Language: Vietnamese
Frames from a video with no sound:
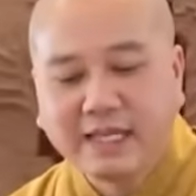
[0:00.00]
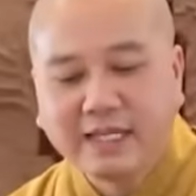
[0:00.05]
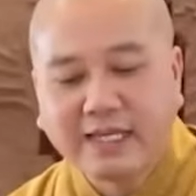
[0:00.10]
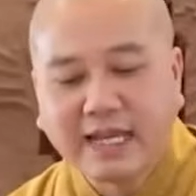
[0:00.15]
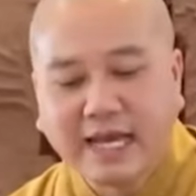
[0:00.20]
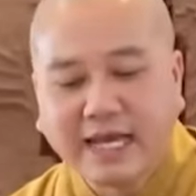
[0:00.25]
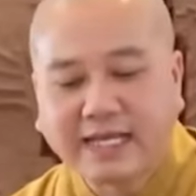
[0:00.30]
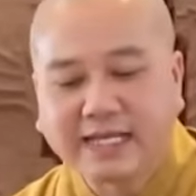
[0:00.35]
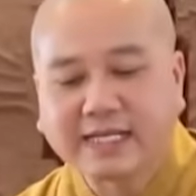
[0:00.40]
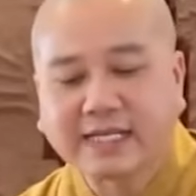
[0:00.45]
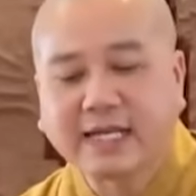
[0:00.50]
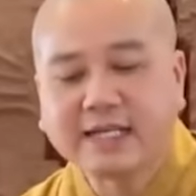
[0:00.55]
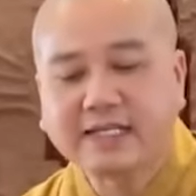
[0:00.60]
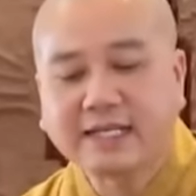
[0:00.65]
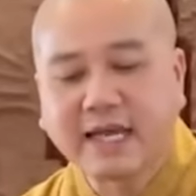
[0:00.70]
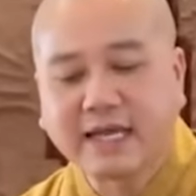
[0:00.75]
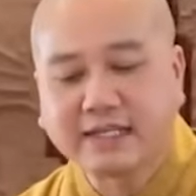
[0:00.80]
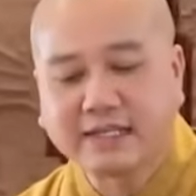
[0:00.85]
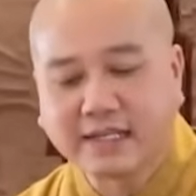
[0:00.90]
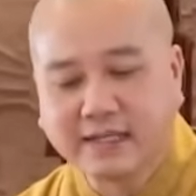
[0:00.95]
Này các
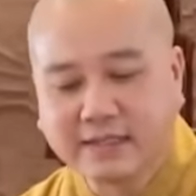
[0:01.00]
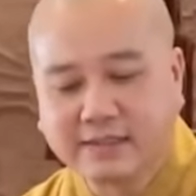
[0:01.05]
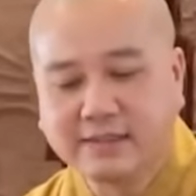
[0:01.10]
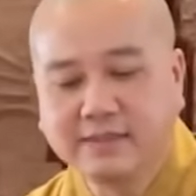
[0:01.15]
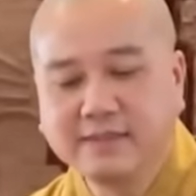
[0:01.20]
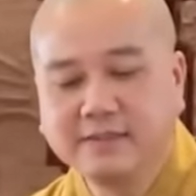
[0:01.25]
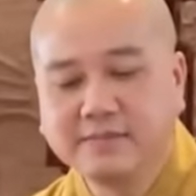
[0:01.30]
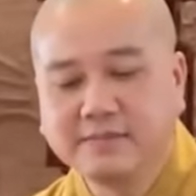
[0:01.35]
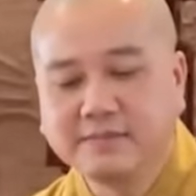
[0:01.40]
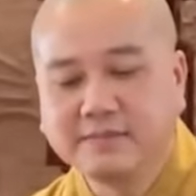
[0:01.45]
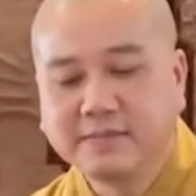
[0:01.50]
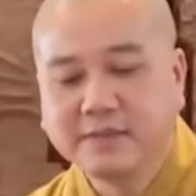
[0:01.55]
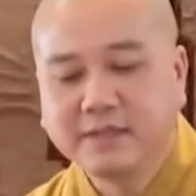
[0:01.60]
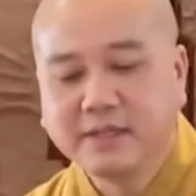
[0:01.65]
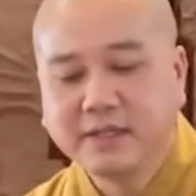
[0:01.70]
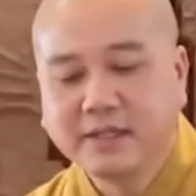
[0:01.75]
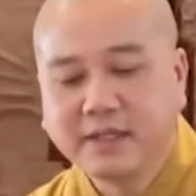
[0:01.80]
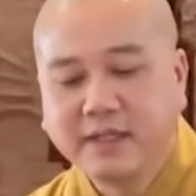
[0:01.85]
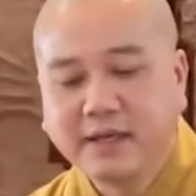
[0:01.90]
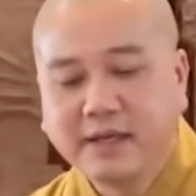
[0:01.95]
đệ tử
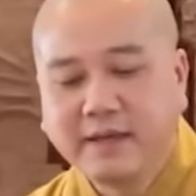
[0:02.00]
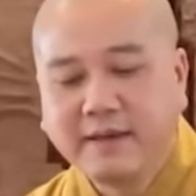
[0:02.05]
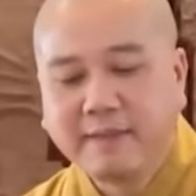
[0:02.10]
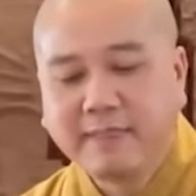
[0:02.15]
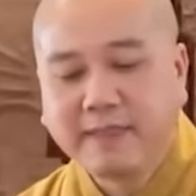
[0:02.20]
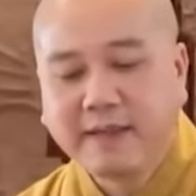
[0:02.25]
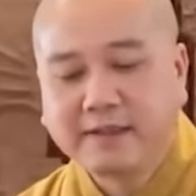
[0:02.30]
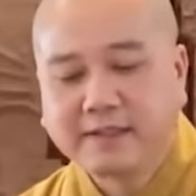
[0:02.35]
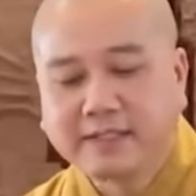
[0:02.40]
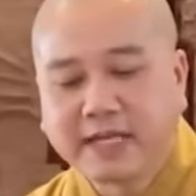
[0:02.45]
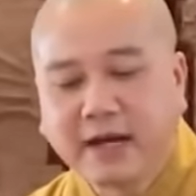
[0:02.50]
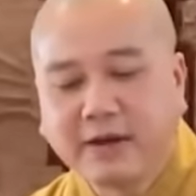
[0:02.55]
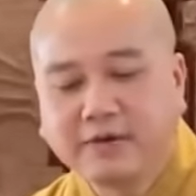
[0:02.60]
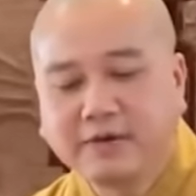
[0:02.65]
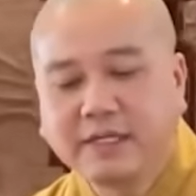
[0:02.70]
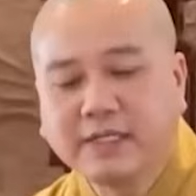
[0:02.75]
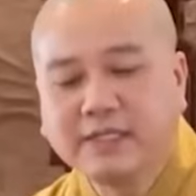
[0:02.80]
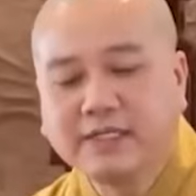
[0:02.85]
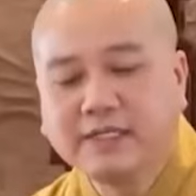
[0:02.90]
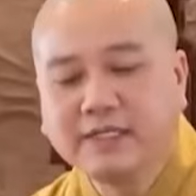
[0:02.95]
Sau
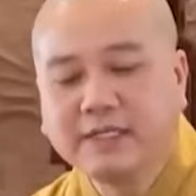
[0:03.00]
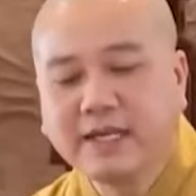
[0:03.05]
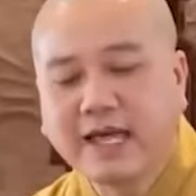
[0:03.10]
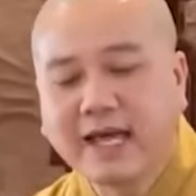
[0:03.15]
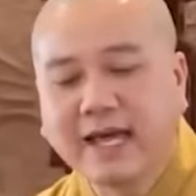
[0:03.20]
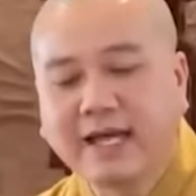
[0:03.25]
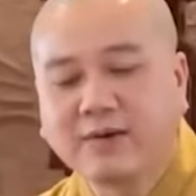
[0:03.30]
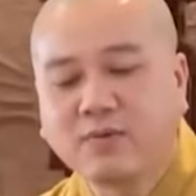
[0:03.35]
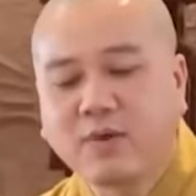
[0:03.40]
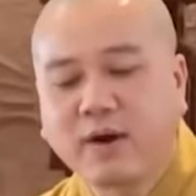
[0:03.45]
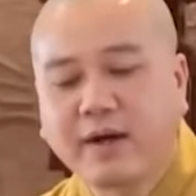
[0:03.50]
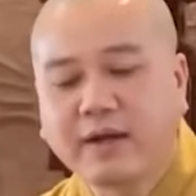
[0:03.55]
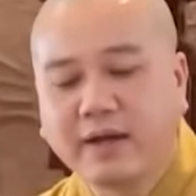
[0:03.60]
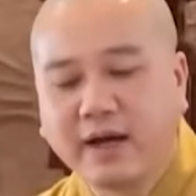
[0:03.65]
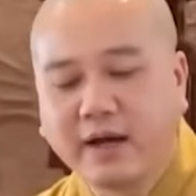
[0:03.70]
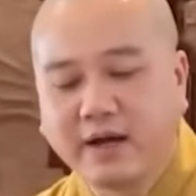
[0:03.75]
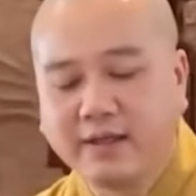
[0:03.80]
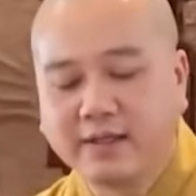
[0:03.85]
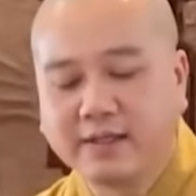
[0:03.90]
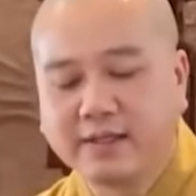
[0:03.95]
khi Như Lai qua
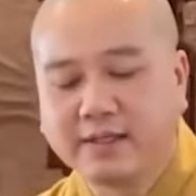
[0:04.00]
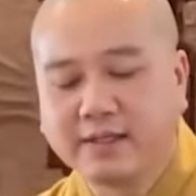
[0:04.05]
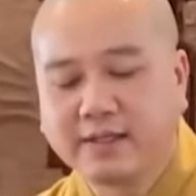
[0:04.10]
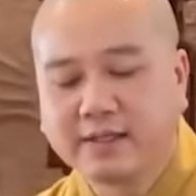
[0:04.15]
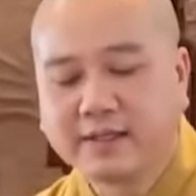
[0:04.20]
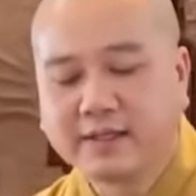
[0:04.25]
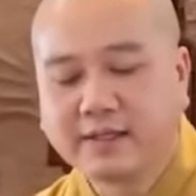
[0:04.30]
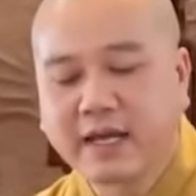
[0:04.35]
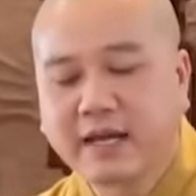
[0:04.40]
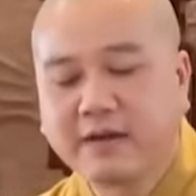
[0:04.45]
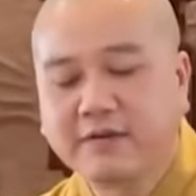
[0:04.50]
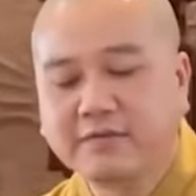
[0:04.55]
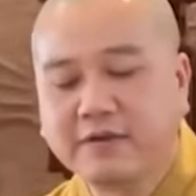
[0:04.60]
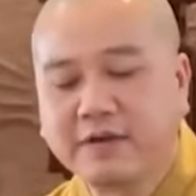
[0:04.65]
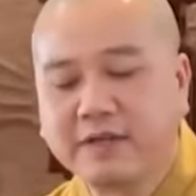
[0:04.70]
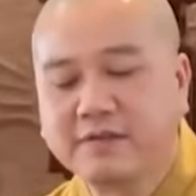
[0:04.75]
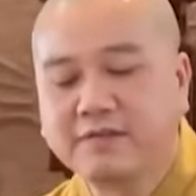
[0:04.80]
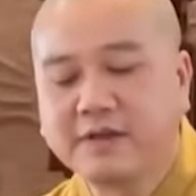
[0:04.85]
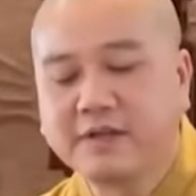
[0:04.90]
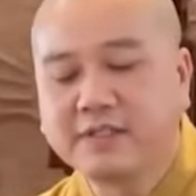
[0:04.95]
đời Các
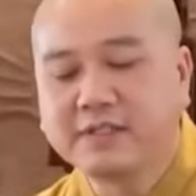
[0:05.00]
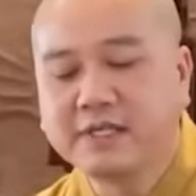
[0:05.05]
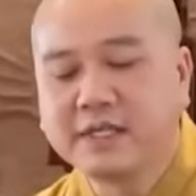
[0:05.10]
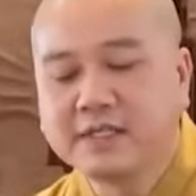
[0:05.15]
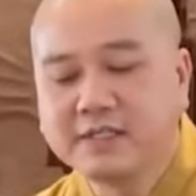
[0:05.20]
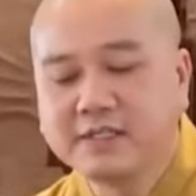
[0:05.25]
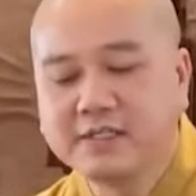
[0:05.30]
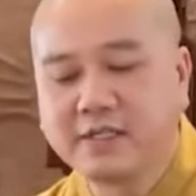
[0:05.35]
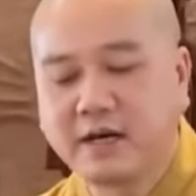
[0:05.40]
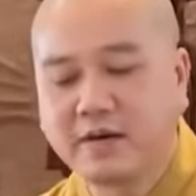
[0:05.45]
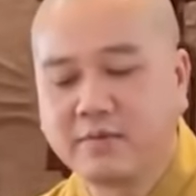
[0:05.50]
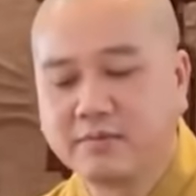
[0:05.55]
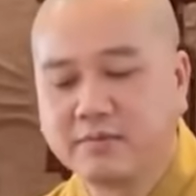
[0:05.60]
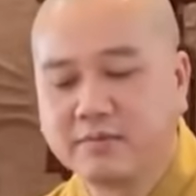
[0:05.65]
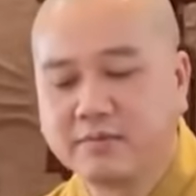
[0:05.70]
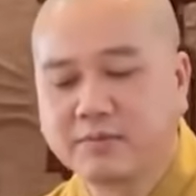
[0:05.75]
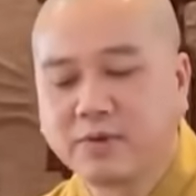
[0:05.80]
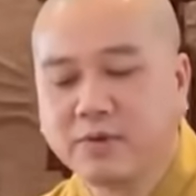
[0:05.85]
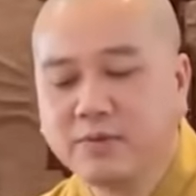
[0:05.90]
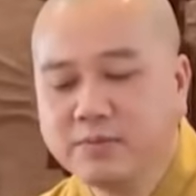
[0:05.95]
vị phải trân
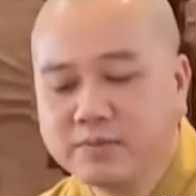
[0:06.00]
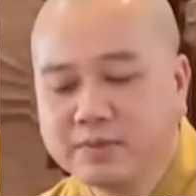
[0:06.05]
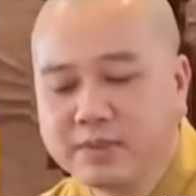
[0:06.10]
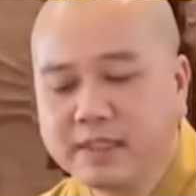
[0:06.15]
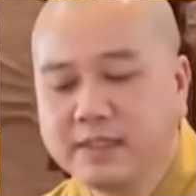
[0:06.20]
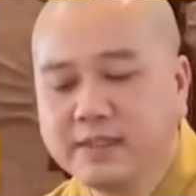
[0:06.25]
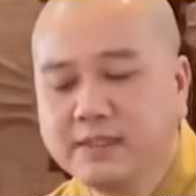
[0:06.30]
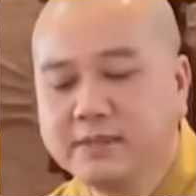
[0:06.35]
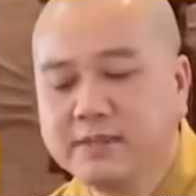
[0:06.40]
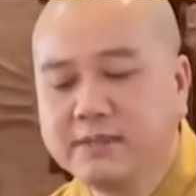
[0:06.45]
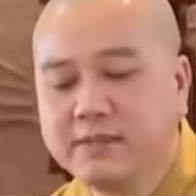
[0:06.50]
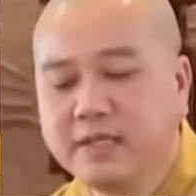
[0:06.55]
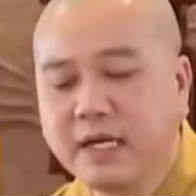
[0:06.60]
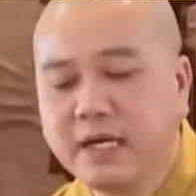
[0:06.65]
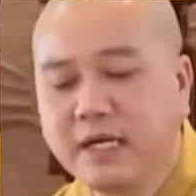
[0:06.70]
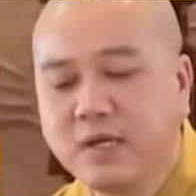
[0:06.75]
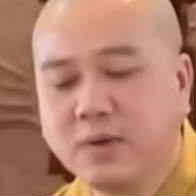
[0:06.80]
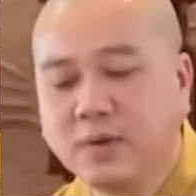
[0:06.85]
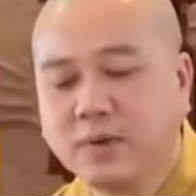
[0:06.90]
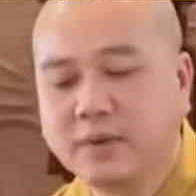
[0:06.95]
trọng Cung kính
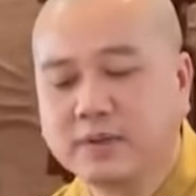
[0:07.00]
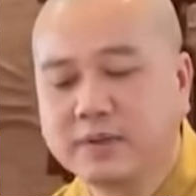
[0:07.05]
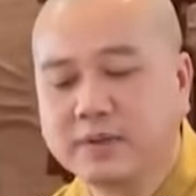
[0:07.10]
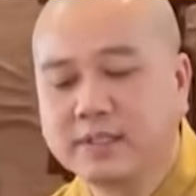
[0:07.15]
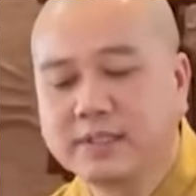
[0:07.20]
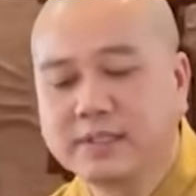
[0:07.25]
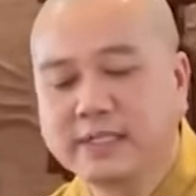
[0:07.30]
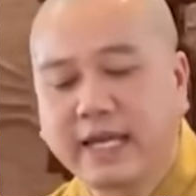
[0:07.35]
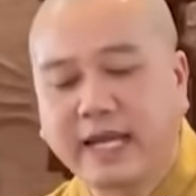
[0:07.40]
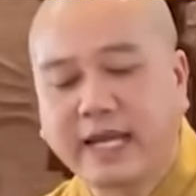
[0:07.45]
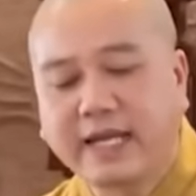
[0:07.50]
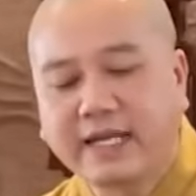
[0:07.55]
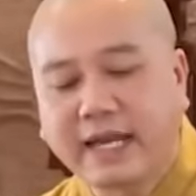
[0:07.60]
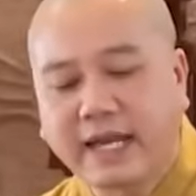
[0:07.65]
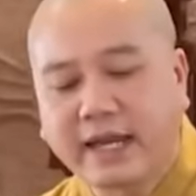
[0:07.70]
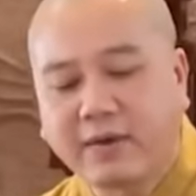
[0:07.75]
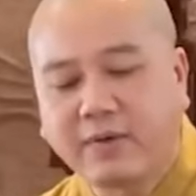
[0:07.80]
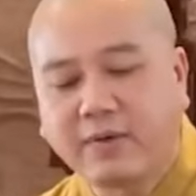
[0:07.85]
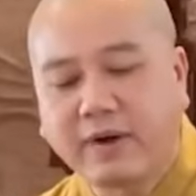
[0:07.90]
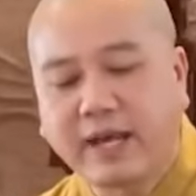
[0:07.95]
giới luật như kẻ
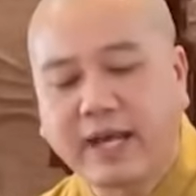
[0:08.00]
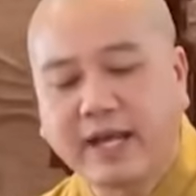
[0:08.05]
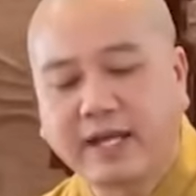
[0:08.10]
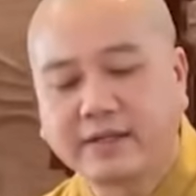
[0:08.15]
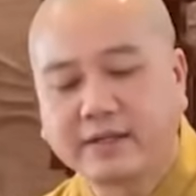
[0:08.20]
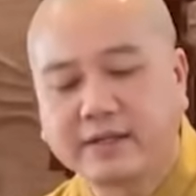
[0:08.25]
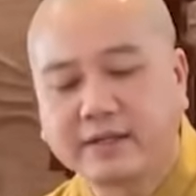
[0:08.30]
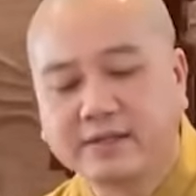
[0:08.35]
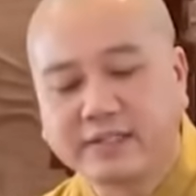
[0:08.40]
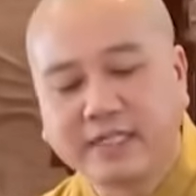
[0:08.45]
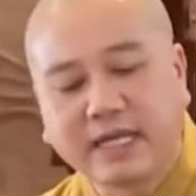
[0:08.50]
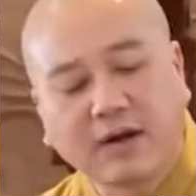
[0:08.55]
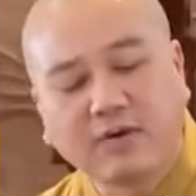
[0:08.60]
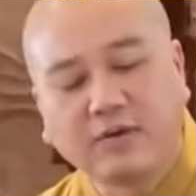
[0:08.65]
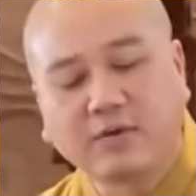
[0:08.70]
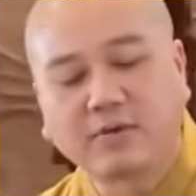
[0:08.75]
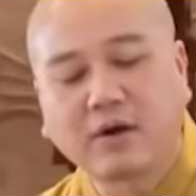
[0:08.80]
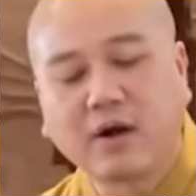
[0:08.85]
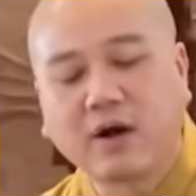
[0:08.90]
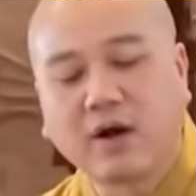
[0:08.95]
nghèo hèn được
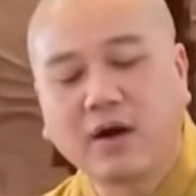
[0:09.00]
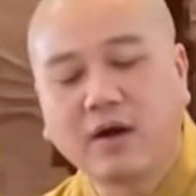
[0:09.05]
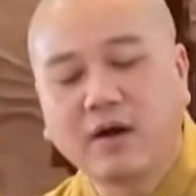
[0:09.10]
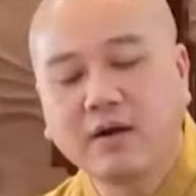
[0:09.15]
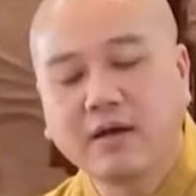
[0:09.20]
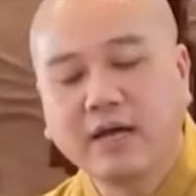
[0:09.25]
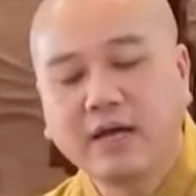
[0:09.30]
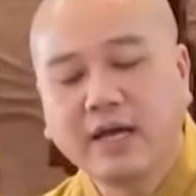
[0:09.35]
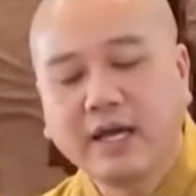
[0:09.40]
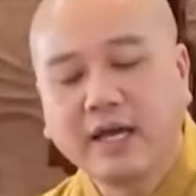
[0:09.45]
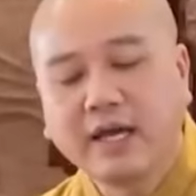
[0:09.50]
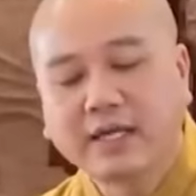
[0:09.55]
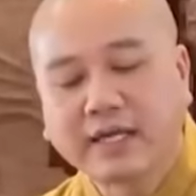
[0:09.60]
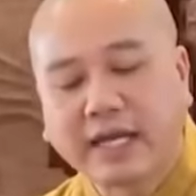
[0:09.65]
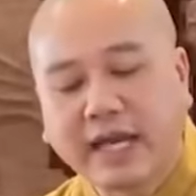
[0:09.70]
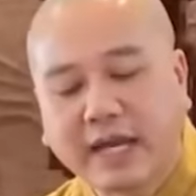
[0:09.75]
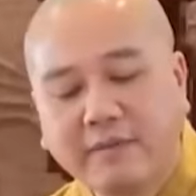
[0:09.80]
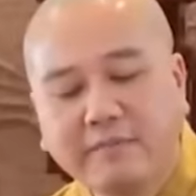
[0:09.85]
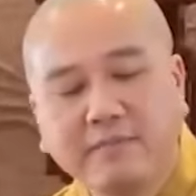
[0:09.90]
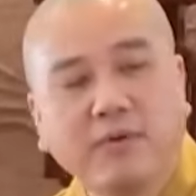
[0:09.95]
giàu có
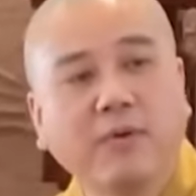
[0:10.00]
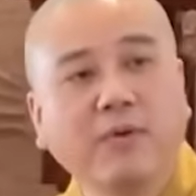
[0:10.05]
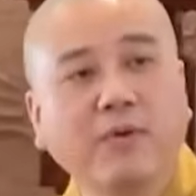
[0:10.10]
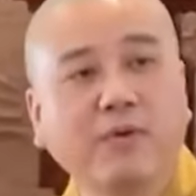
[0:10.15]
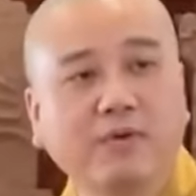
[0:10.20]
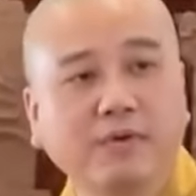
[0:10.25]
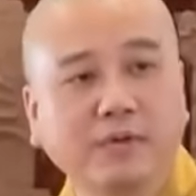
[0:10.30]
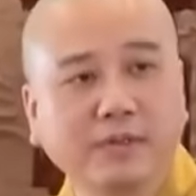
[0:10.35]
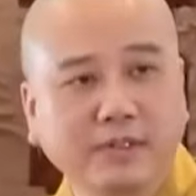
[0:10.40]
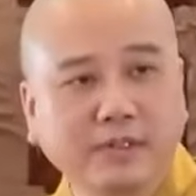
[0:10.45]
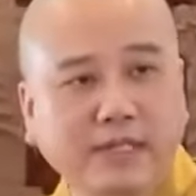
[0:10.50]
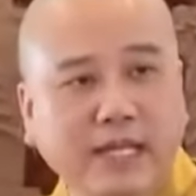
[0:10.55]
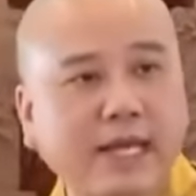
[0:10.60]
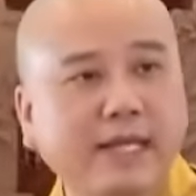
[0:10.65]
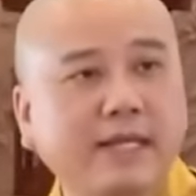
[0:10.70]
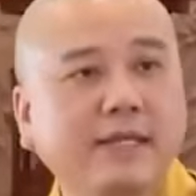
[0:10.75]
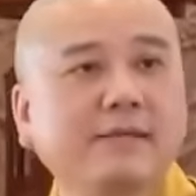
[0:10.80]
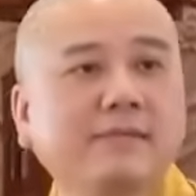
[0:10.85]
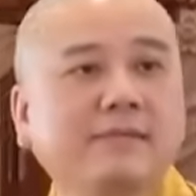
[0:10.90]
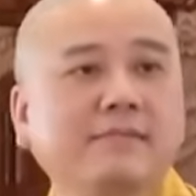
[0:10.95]
Kẻ mù được
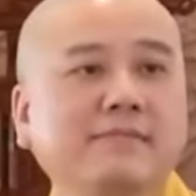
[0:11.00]
thấy